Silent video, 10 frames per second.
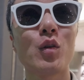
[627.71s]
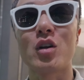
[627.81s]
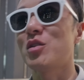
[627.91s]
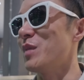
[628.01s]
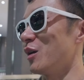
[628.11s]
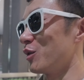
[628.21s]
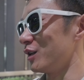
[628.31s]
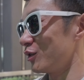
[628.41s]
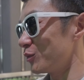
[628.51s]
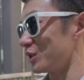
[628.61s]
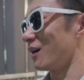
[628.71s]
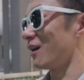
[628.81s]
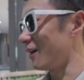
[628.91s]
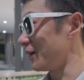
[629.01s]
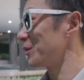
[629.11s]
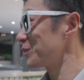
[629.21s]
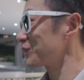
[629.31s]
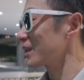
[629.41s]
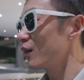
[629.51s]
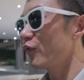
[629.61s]
或者是美国的都比较
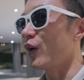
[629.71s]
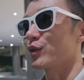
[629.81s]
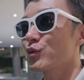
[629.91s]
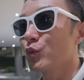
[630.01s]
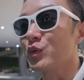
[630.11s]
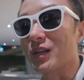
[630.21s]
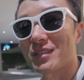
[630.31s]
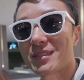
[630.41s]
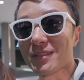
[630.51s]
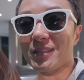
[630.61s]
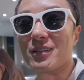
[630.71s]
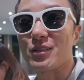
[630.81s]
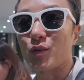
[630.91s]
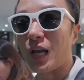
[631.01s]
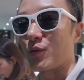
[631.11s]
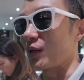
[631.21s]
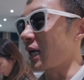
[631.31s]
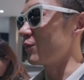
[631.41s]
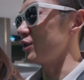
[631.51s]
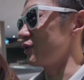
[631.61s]
放松、比较喜庆的这种感觉，
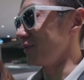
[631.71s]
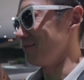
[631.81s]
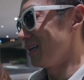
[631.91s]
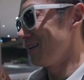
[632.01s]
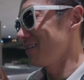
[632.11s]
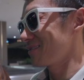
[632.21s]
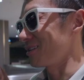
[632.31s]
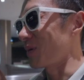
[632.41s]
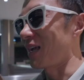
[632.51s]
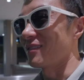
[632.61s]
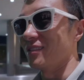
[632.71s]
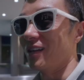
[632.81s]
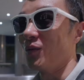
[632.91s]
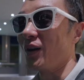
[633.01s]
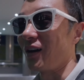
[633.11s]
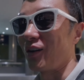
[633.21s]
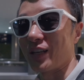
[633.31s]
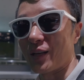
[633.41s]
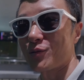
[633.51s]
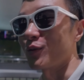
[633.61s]
他们是正儿八经的，哇，好
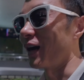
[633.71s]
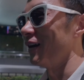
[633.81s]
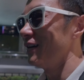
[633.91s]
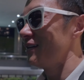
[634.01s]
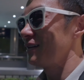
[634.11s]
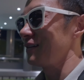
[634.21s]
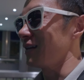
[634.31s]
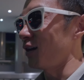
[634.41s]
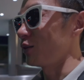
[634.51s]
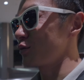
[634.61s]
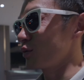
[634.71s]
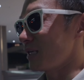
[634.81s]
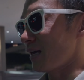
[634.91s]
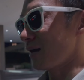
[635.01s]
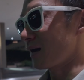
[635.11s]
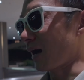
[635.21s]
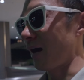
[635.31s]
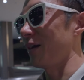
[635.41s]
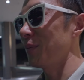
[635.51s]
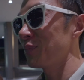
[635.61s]
严肃啊！然后中间
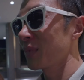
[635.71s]
还